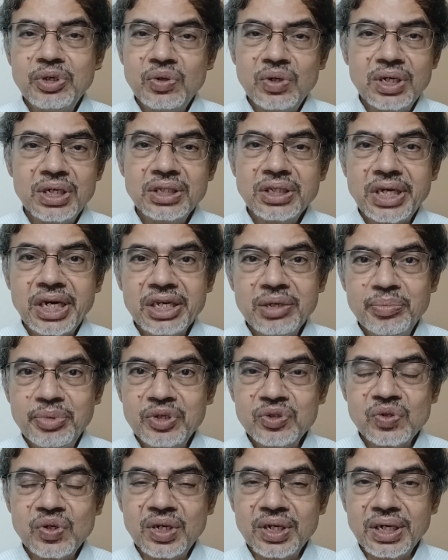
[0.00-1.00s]
பண்ணுவாங்க தாக்கி
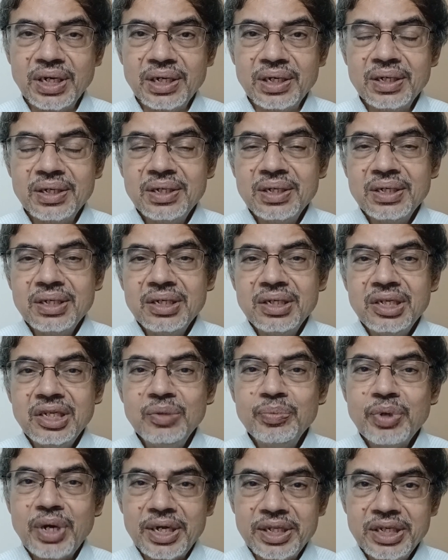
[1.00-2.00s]
பேசுவாங்க
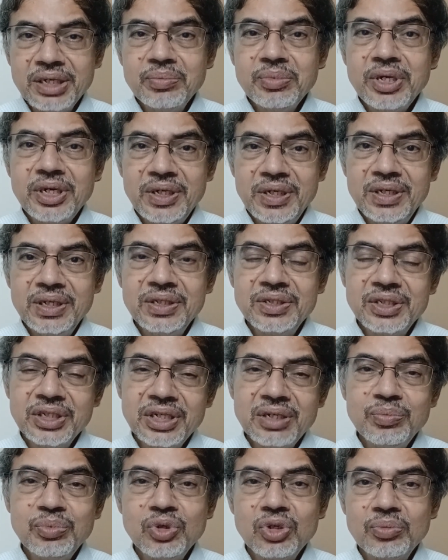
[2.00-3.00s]
இப்போ அதே மாதிரி
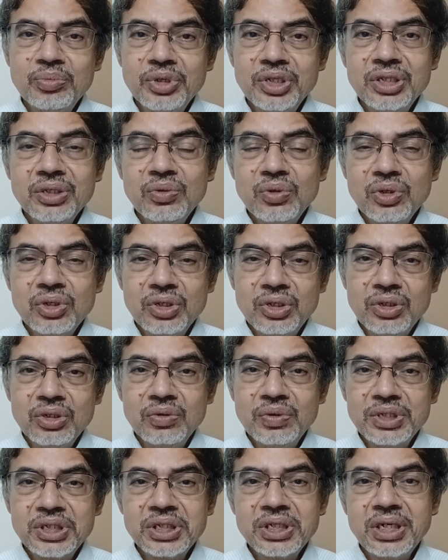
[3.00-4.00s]
சிங்கப்பூரை பற்றி ஒரு
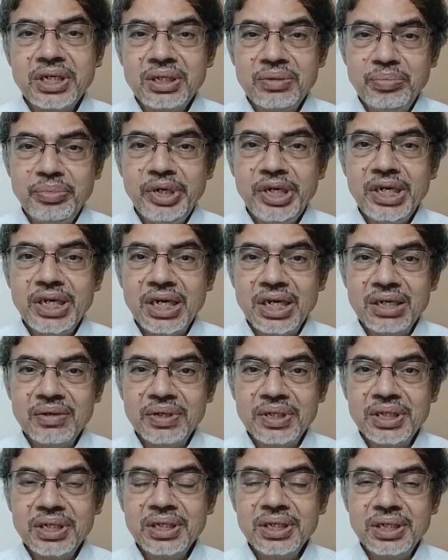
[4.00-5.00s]
வெஸ்டர்ன் மீடியாவில்
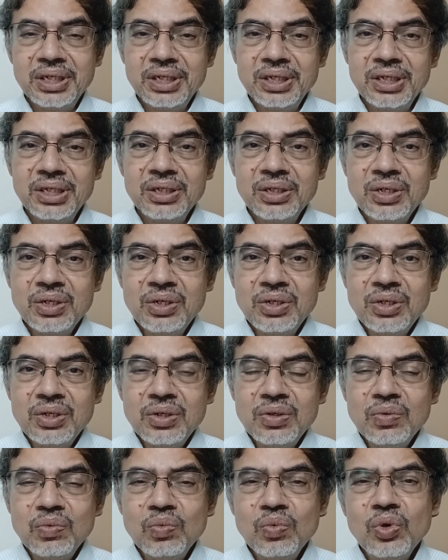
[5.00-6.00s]
வந்து
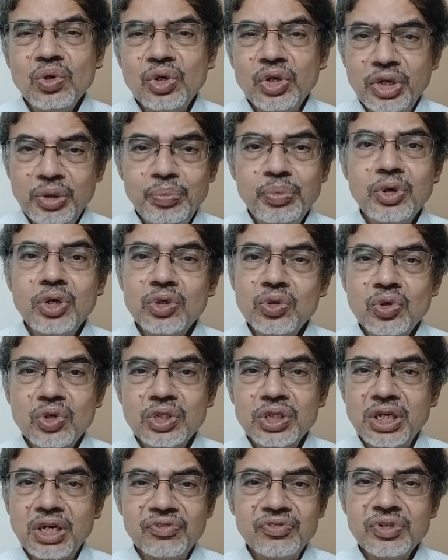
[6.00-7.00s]
ஒரு ரிப்போர்ட்
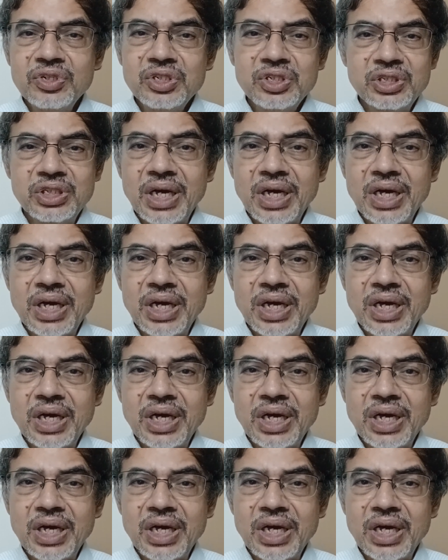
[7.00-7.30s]
கொடுத்தாங்க அஃபோர்ஸ்